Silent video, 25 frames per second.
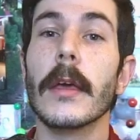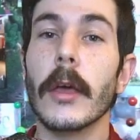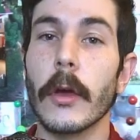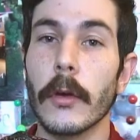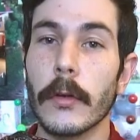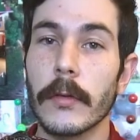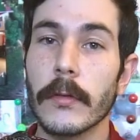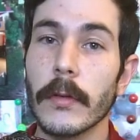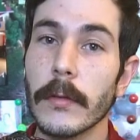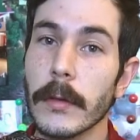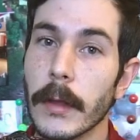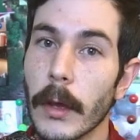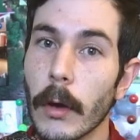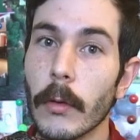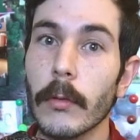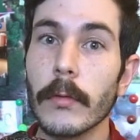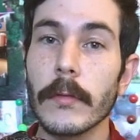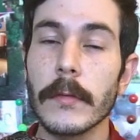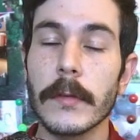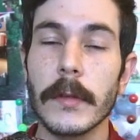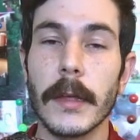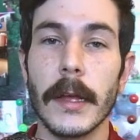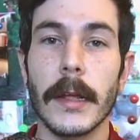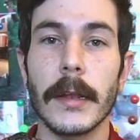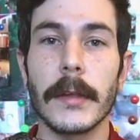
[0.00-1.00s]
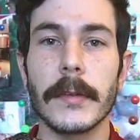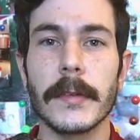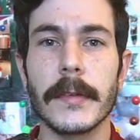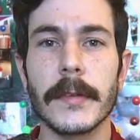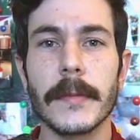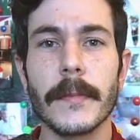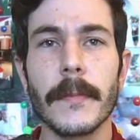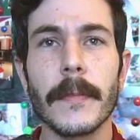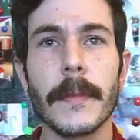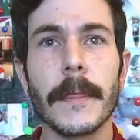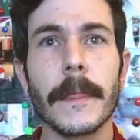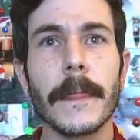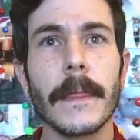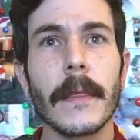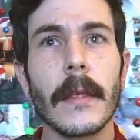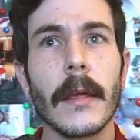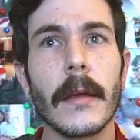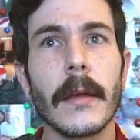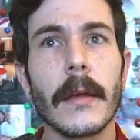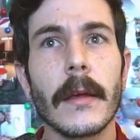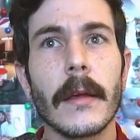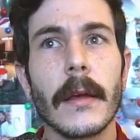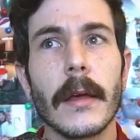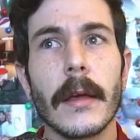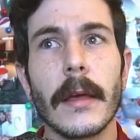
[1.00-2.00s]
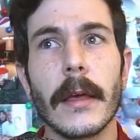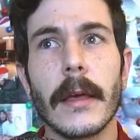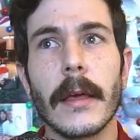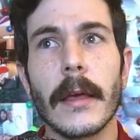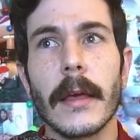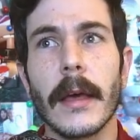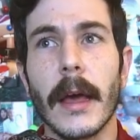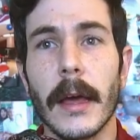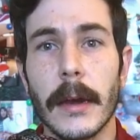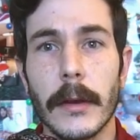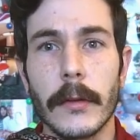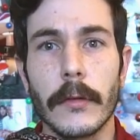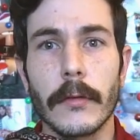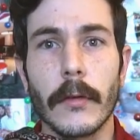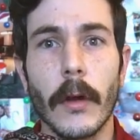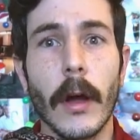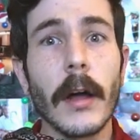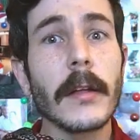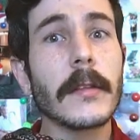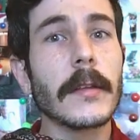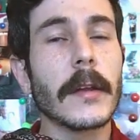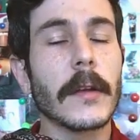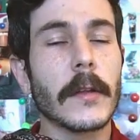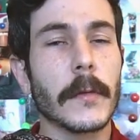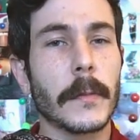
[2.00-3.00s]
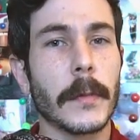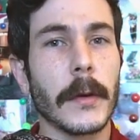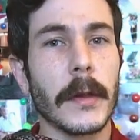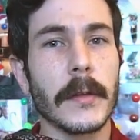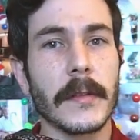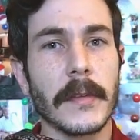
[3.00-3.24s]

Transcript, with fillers: Eu estudei alguns deles. É, Aristóteles, por